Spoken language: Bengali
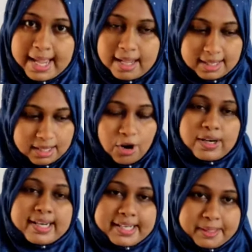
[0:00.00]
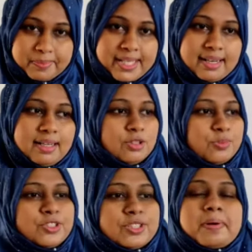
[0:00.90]
অল্টারনেটিভ তাই না তুমি যদি
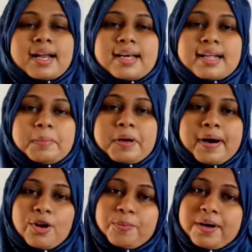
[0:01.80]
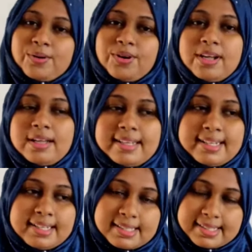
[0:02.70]
বাংলা গ্রামার ভালো পারো ইংলিশ
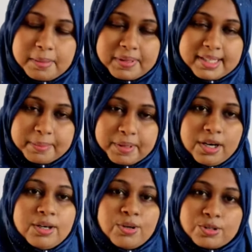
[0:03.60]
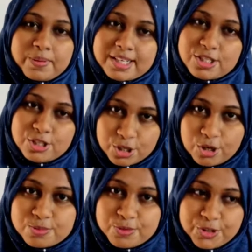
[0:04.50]
গ্রামার দেখবা তোমার কাছে সহজ মনে
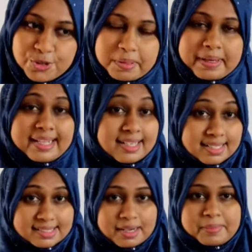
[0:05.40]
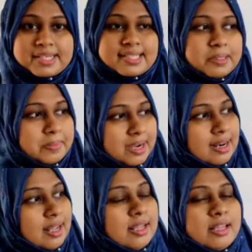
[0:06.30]
হবে বা ইংলিশ গ্রামারের সাথে বাংলা
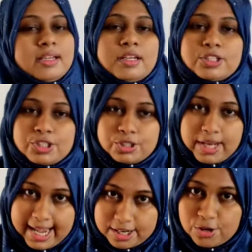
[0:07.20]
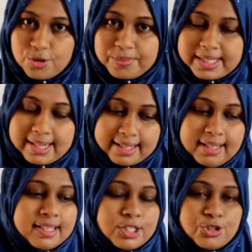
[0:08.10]
একরকমই থাকে
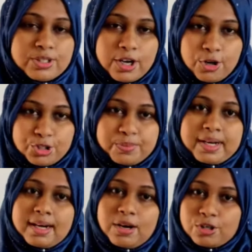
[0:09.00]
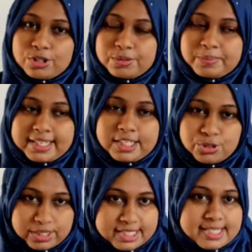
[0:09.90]
কিছুটা হয়তো বা অর্থ মানে কিছুটা
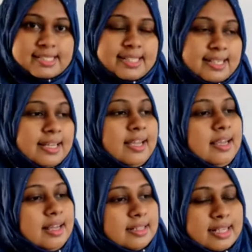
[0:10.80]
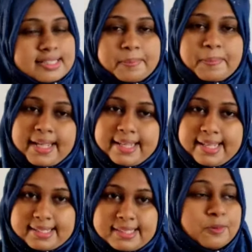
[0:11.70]
চেঞ্জ থাকে তাছাড়া প্রায় এক
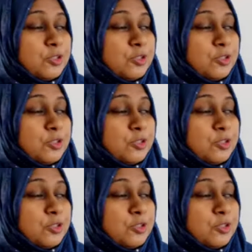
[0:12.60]
যেমন তোমরা